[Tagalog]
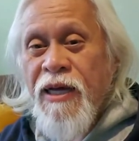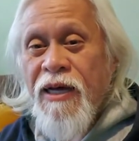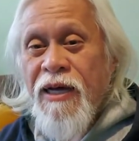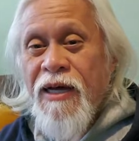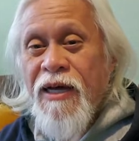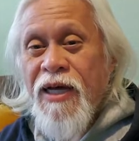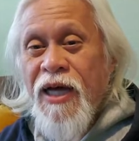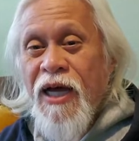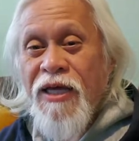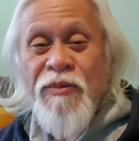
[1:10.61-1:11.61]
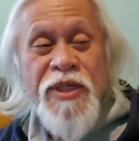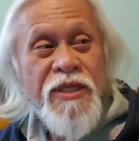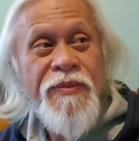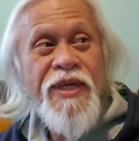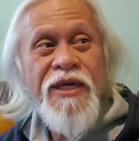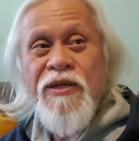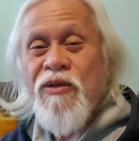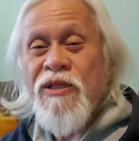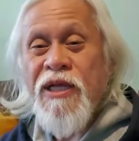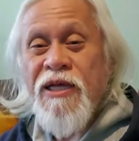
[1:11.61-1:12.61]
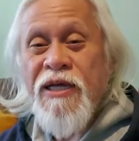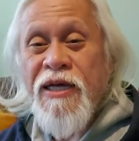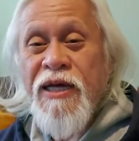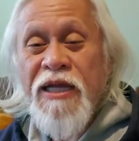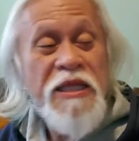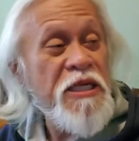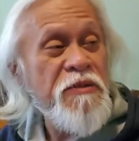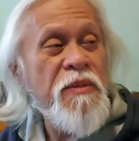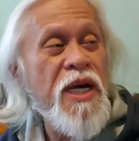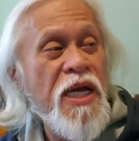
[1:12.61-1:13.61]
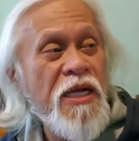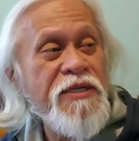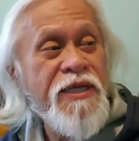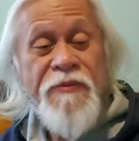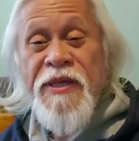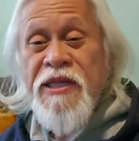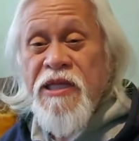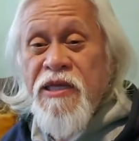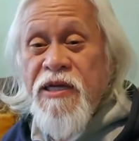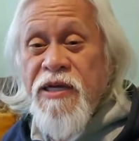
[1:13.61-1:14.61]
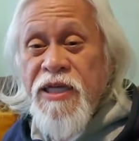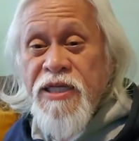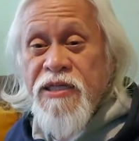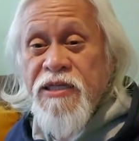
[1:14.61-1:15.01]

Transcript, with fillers: Uh, ang ibig sabihin nun, uh, at least mga 70 degrees